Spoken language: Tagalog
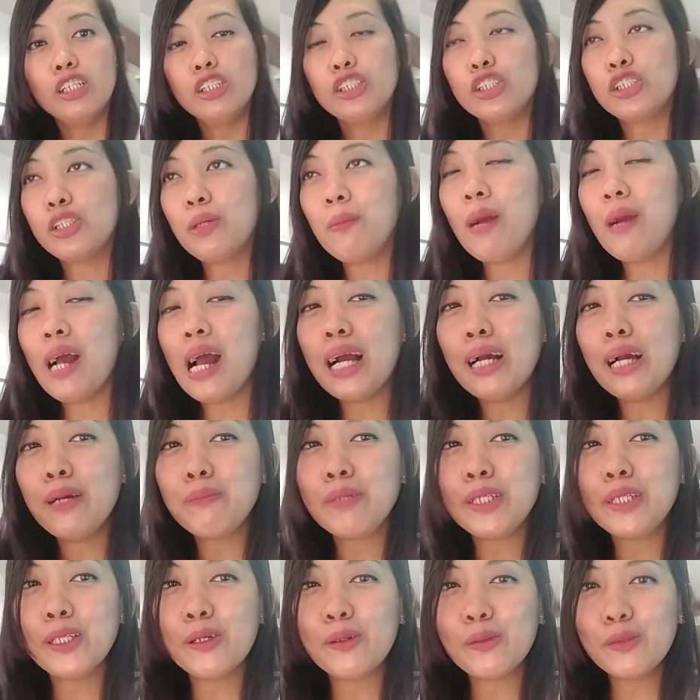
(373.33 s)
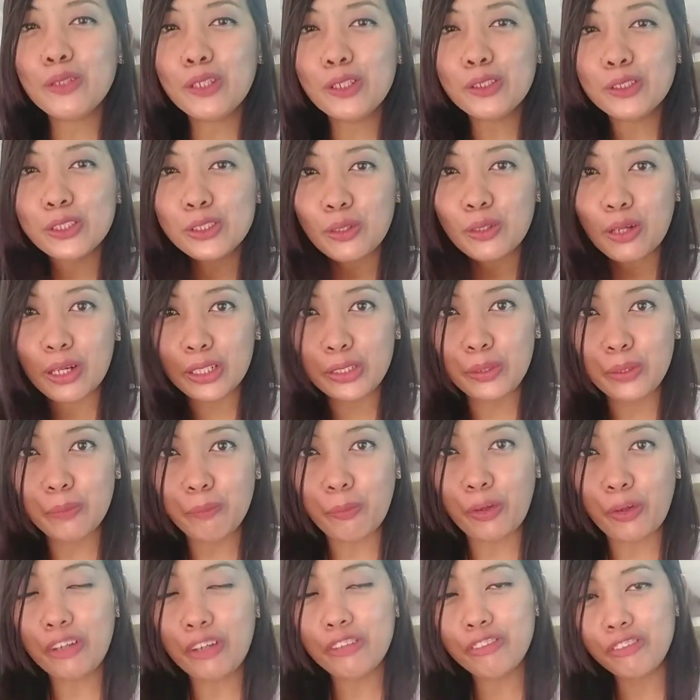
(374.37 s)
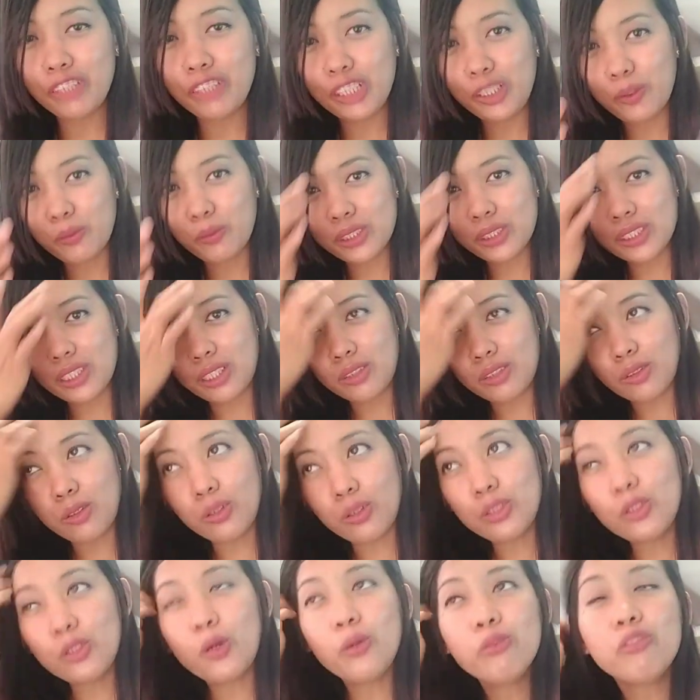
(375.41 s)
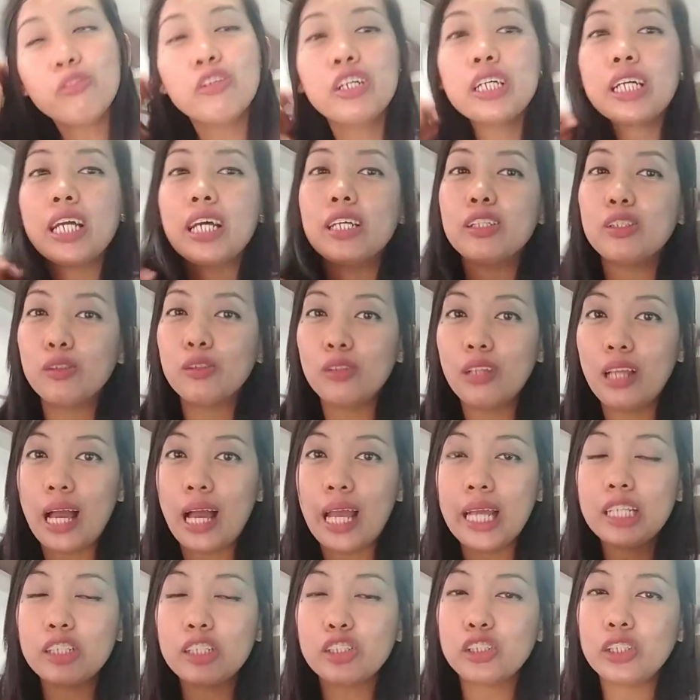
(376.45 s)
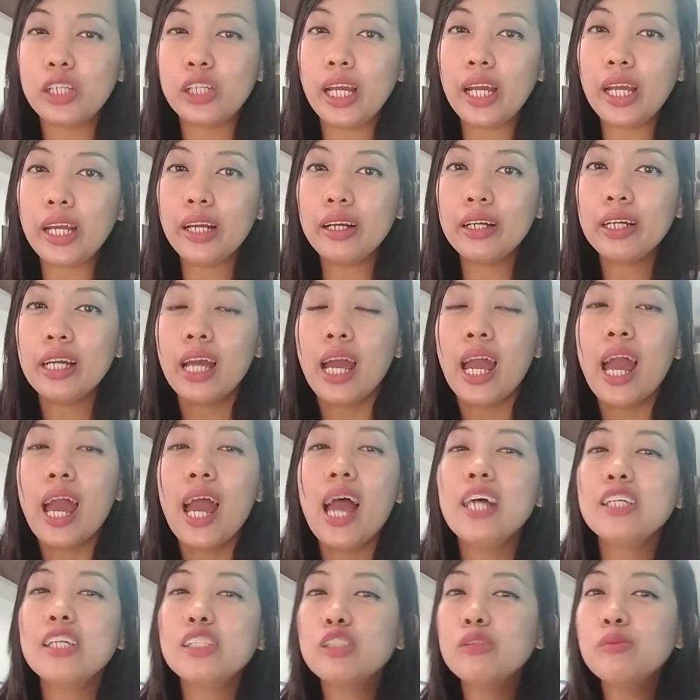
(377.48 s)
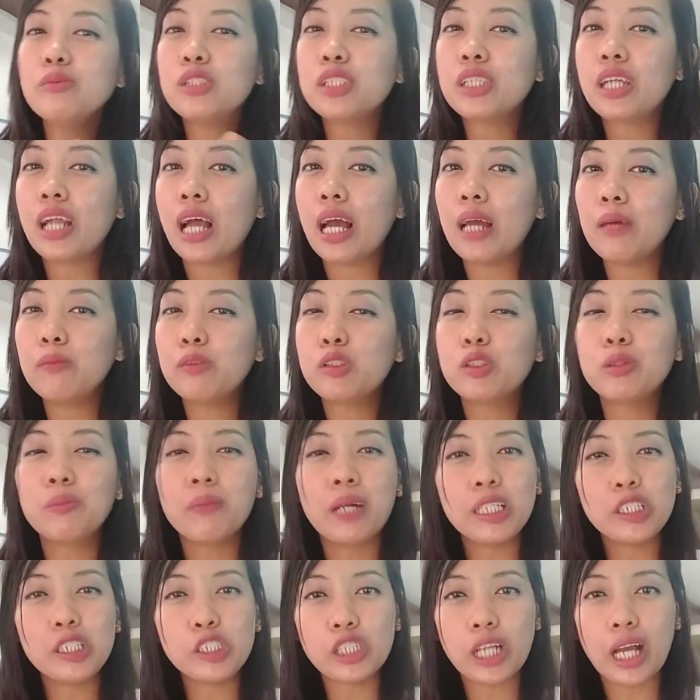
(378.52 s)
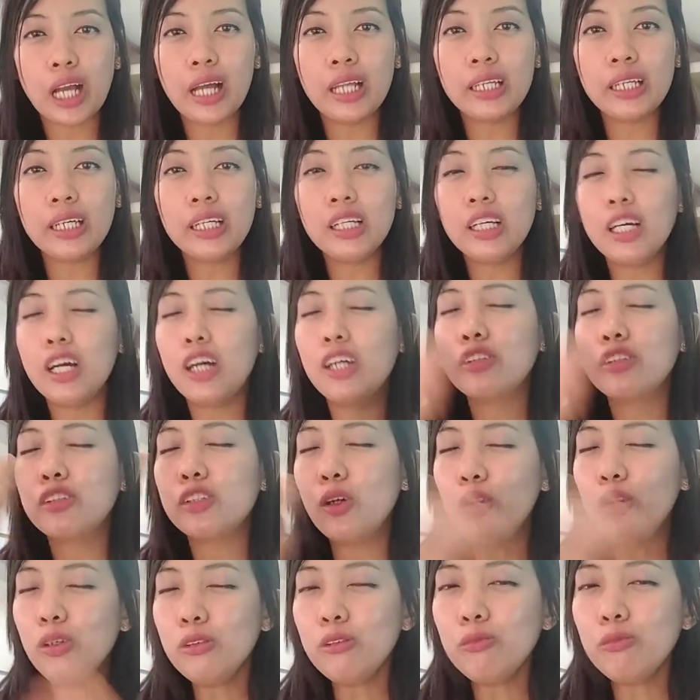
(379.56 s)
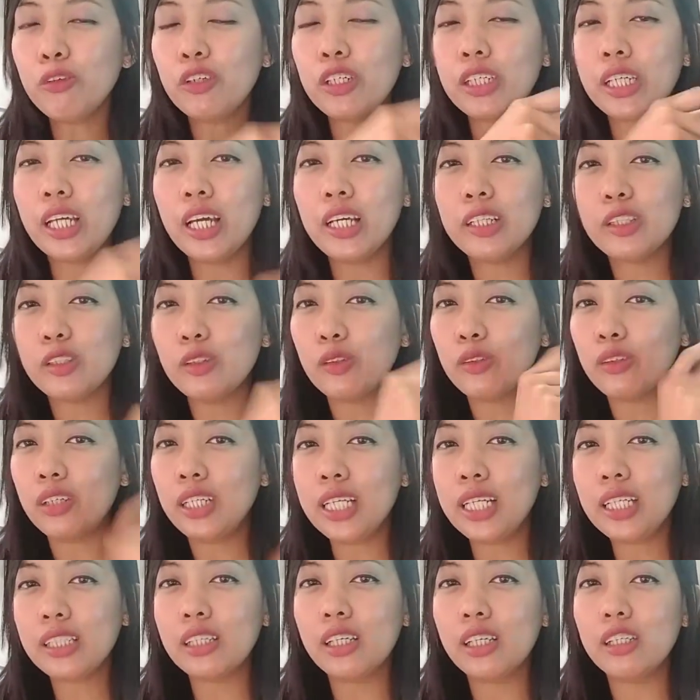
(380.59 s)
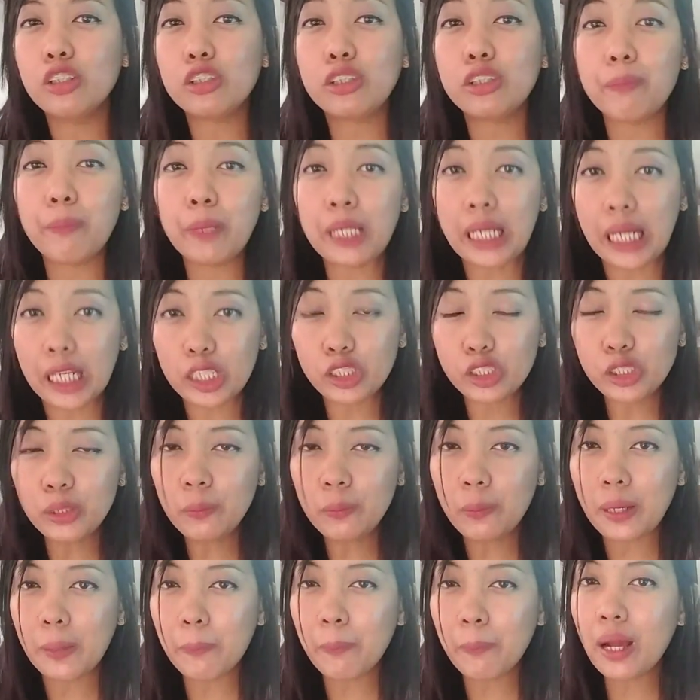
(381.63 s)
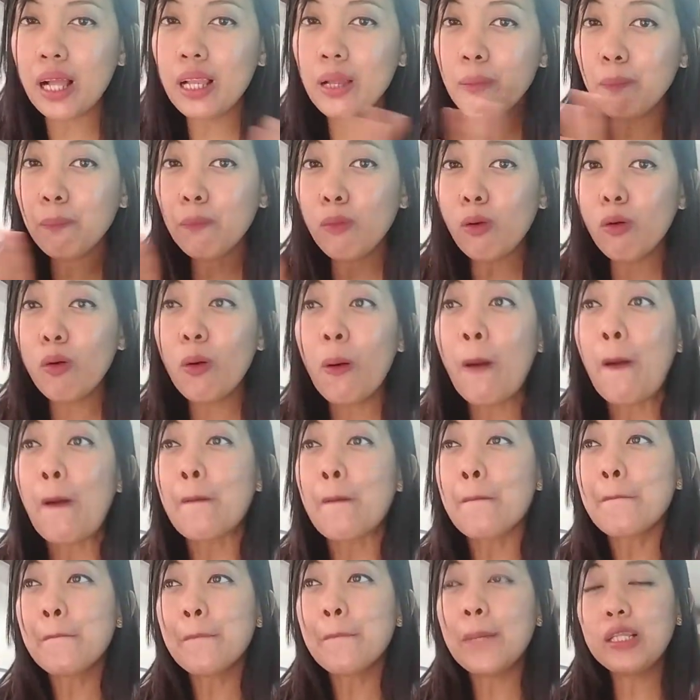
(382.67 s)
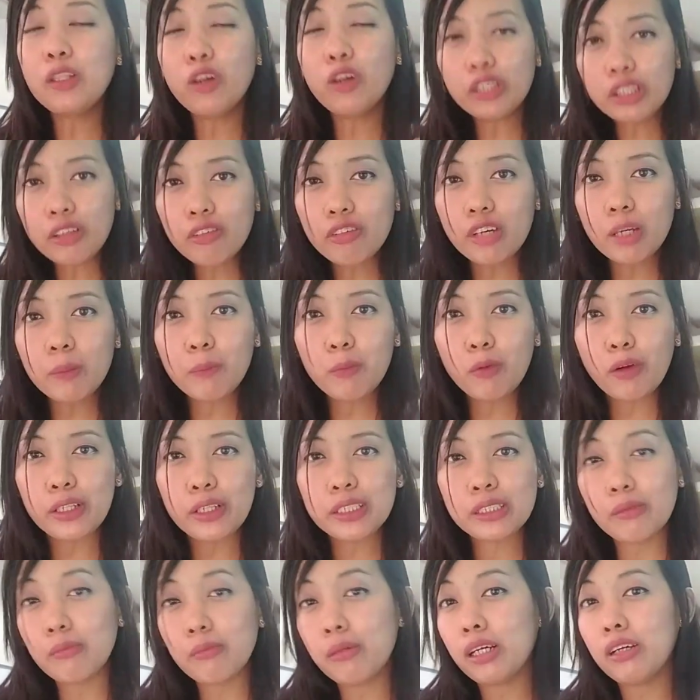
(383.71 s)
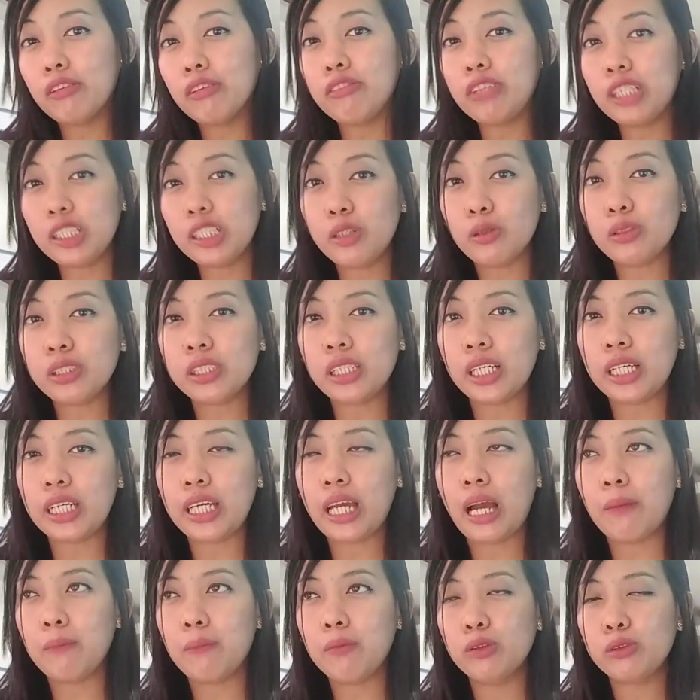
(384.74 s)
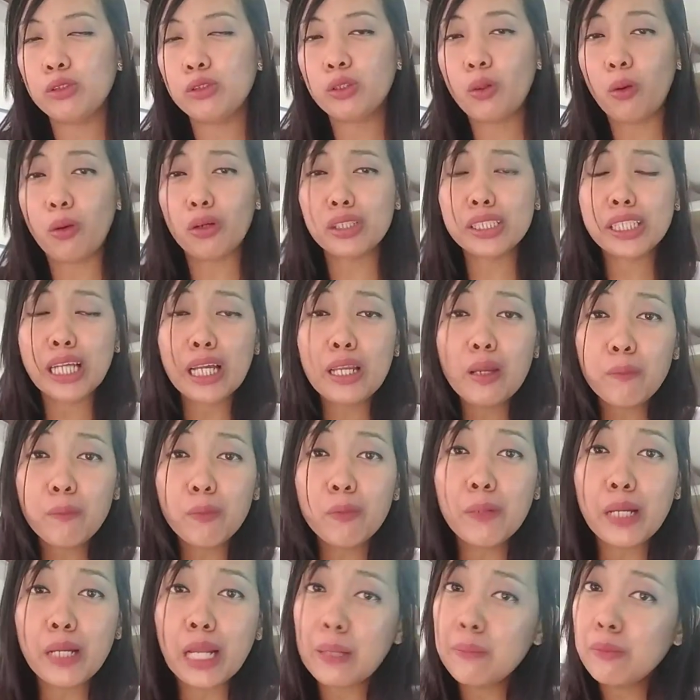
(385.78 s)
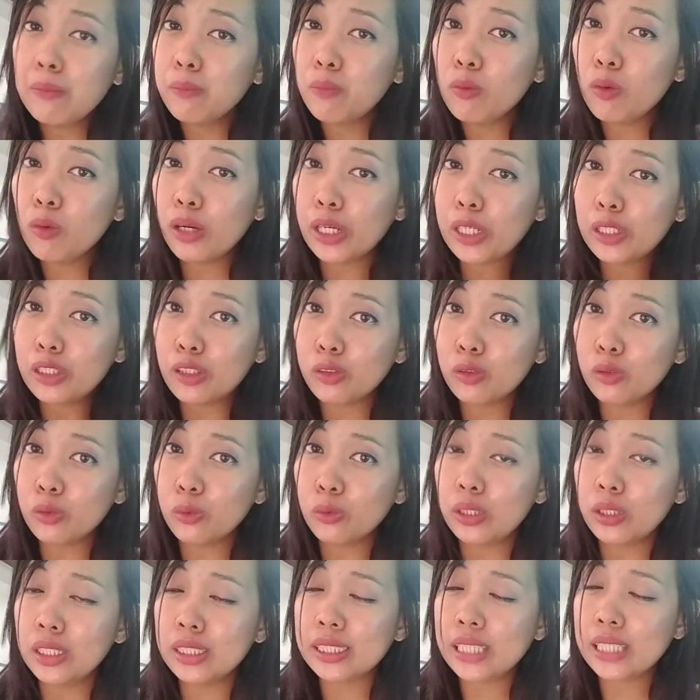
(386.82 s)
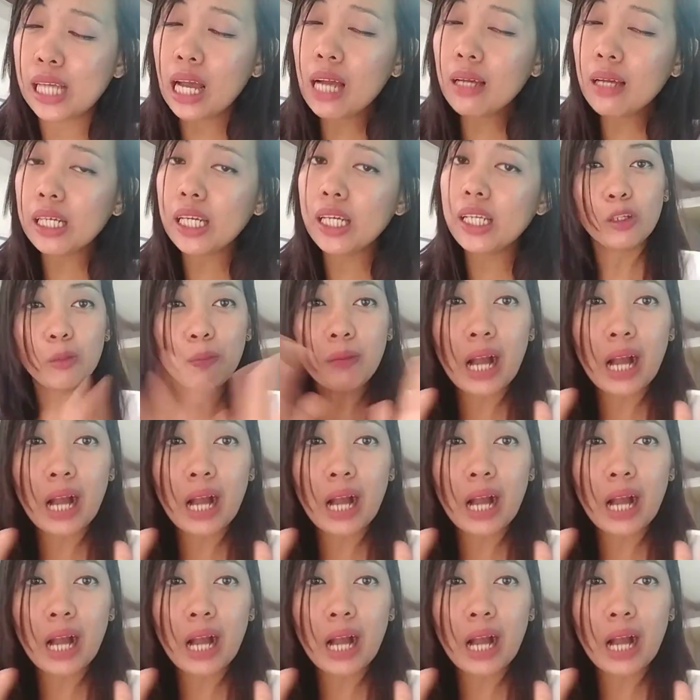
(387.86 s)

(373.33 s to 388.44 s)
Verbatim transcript: So mga kabida, kung nagustuhan niyo po ang videos na to, don't forget to like, share, and subscribe to my channel. And don't forget to click the notification bell para po ma-notify po kayo sa mga videos na i-upload ko. Sana po marami po kayong natutunan sa akin.